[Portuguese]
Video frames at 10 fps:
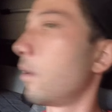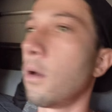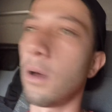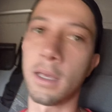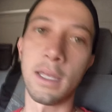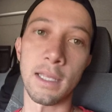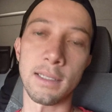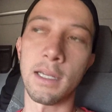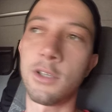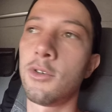Ó, aqui tá
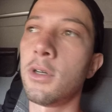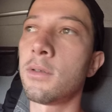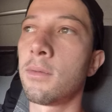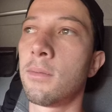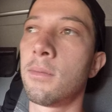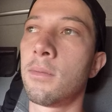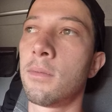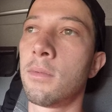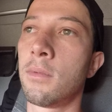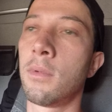silencioso.
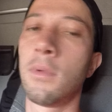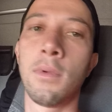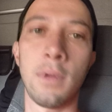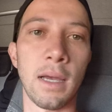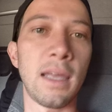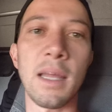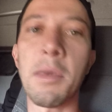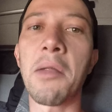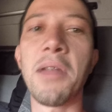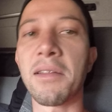Aqui tá
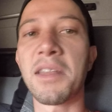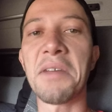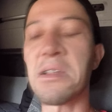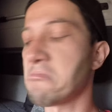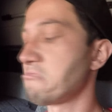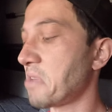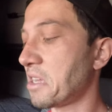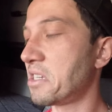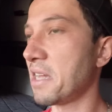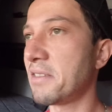barulhento, tá vendo?
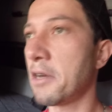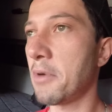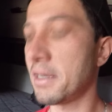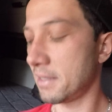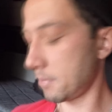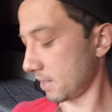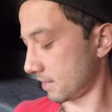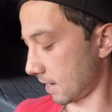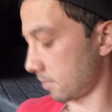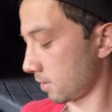Daqui de dentro você quase nem
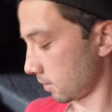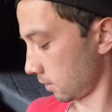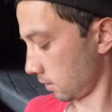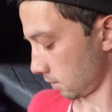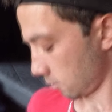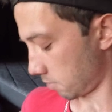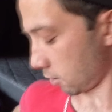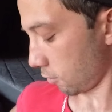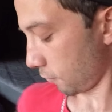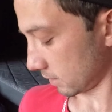percebe.
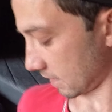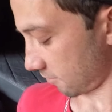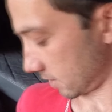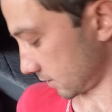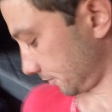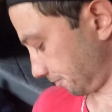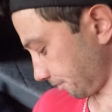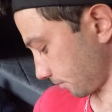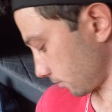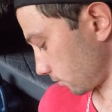Bem confortável mesmo.
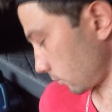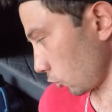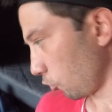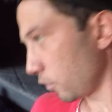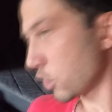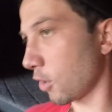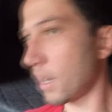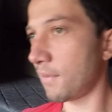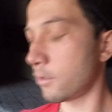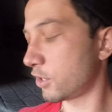O vídeo que eu
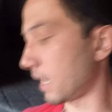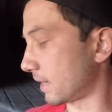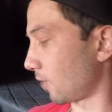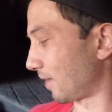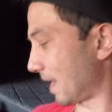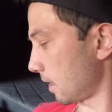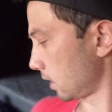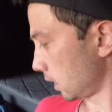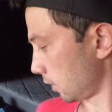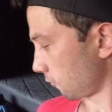gravei do diretão lá,
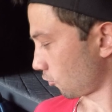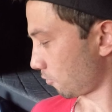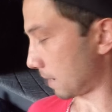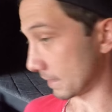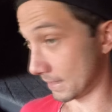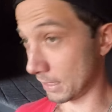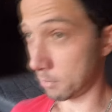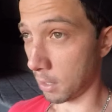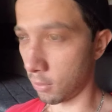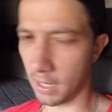ficou
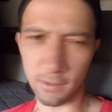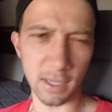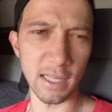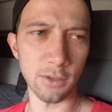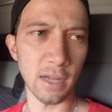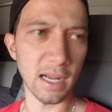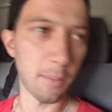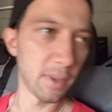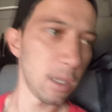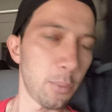bastante barulhenta aqui dentro da
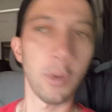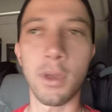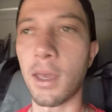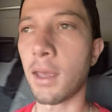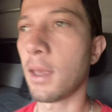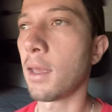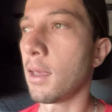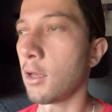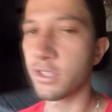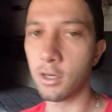cabine,
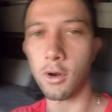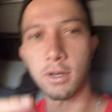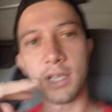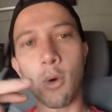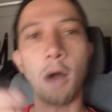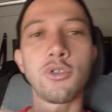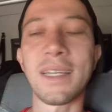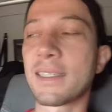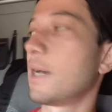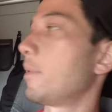porque eu sincronizei o áudio
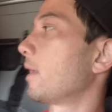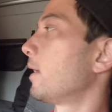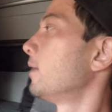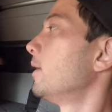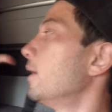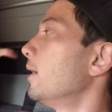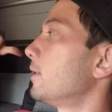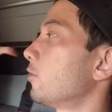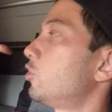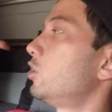das câmeras, né?
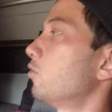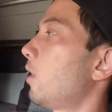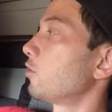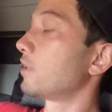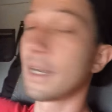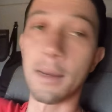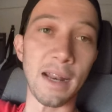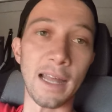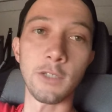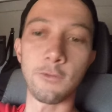Então tinha o áudio da
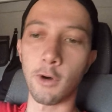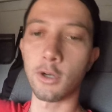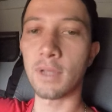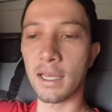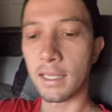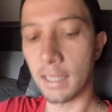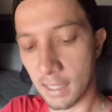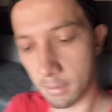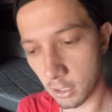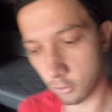câmera lá de fora e o daqui da
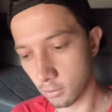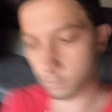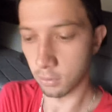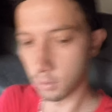câmera junto.